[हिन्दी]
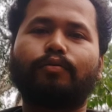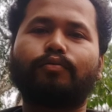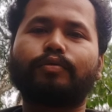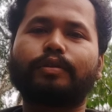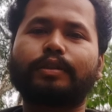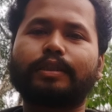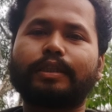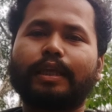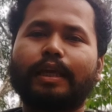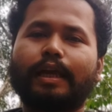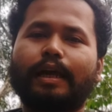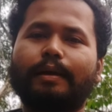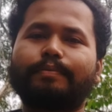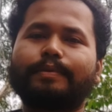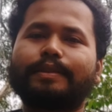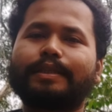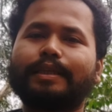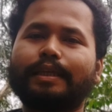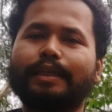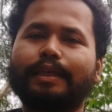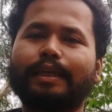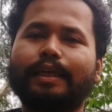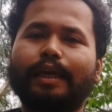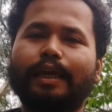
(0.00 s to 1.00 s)
उससे आप
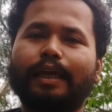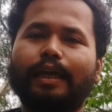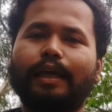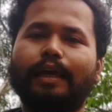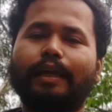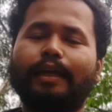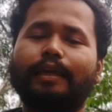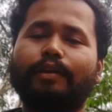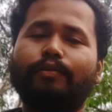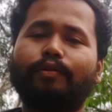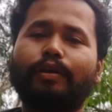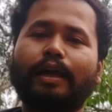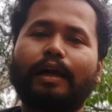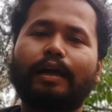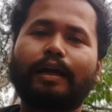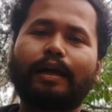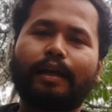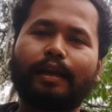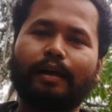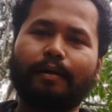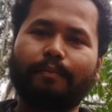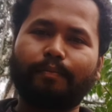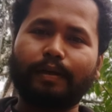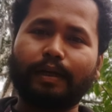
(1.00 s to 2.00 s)
सीखिए क्योंकि
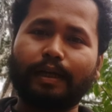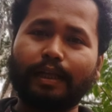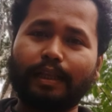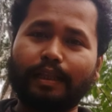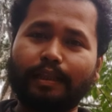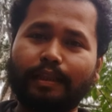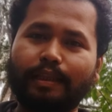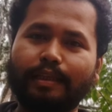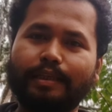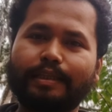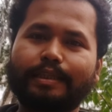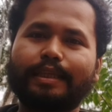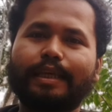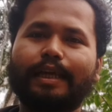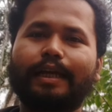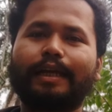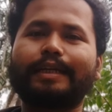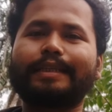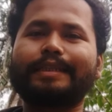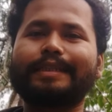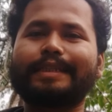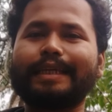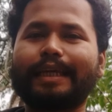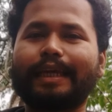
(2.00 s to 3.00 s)
अगर आप गलती से
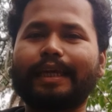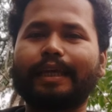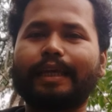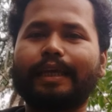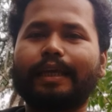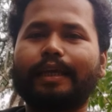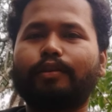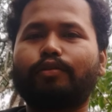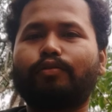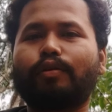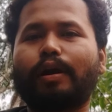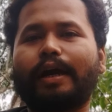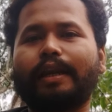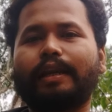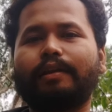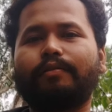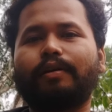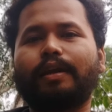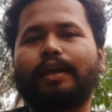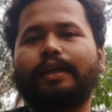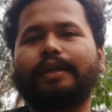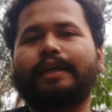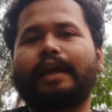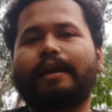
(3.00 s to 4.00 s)
अगर सीखेंगे तो आने
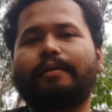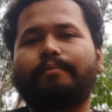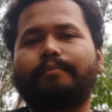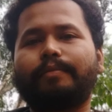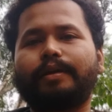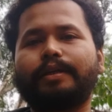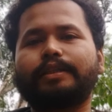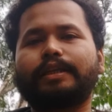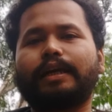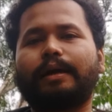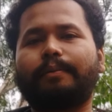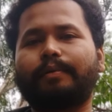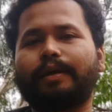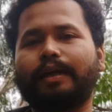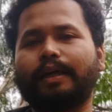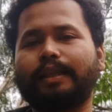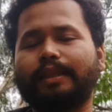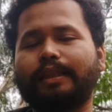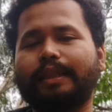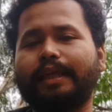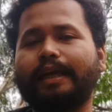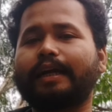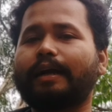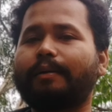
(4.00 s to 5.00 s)
वाले टाइम में आप
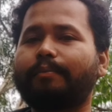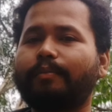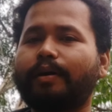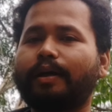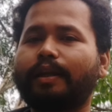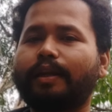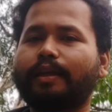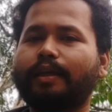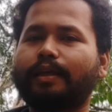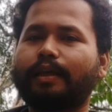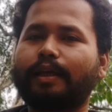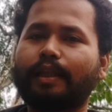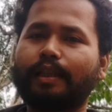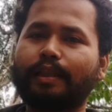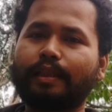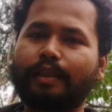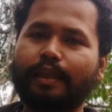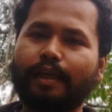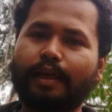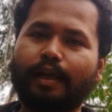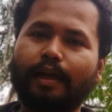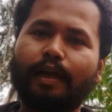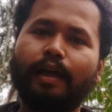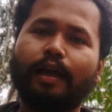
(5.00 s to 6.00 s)
गलतियाँ कम करेंगे
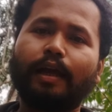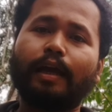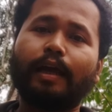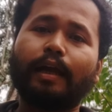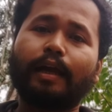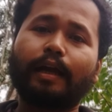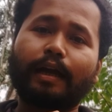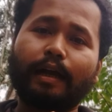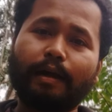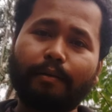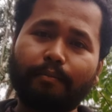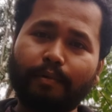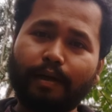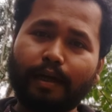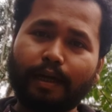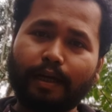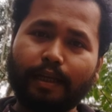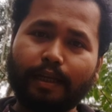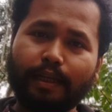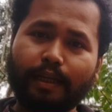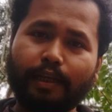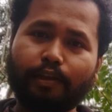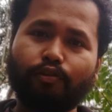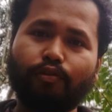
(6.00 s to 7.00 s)
गलतियाँ कम
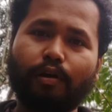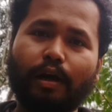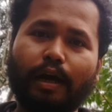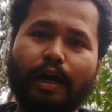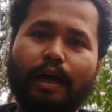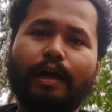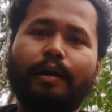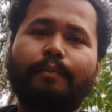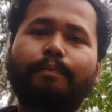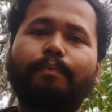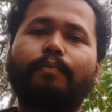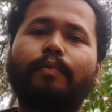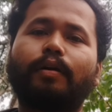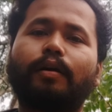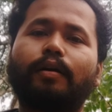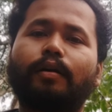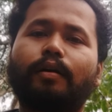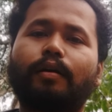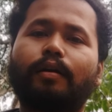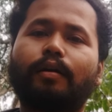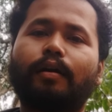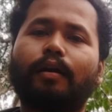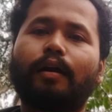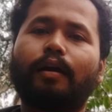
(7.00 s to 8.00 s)
करेंगे तो आप
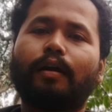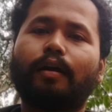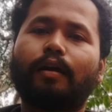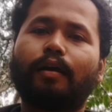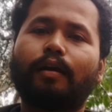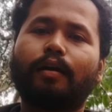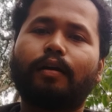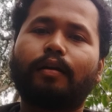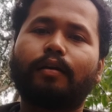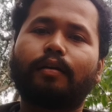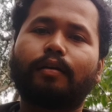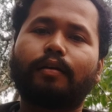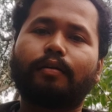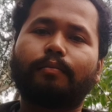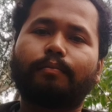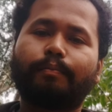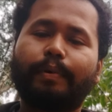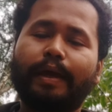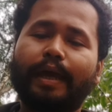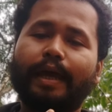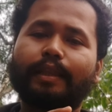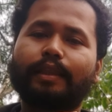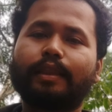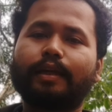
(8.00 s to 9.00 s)

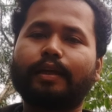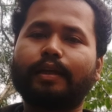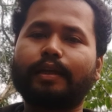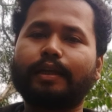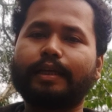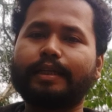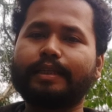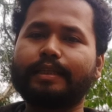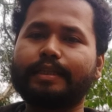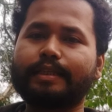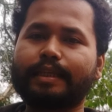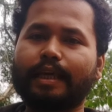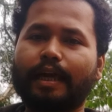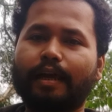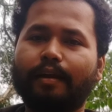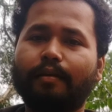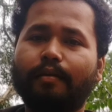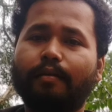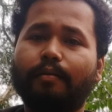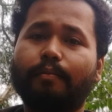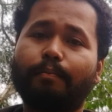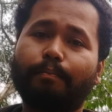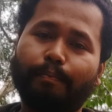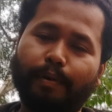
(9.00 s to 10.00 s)
बेहतर इंसान
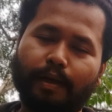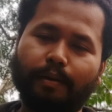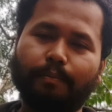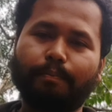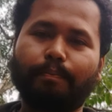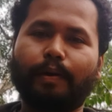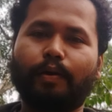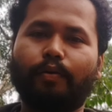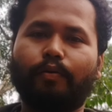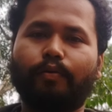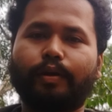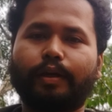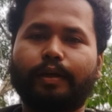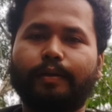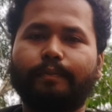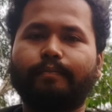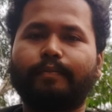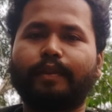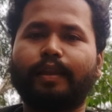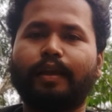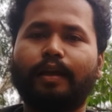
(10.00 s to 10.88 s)
बन पाओगे